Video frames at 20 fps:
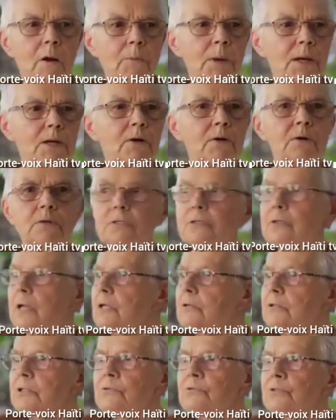Ben, qu'il
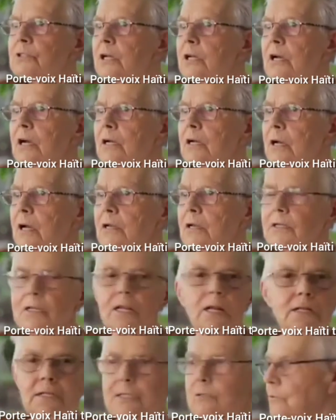euh, nous a,
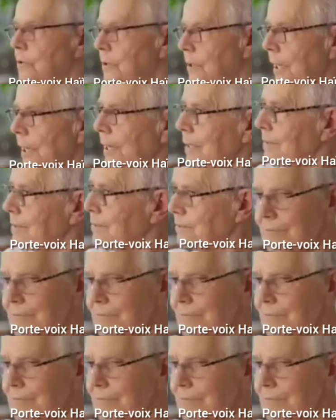il allait nous tirer.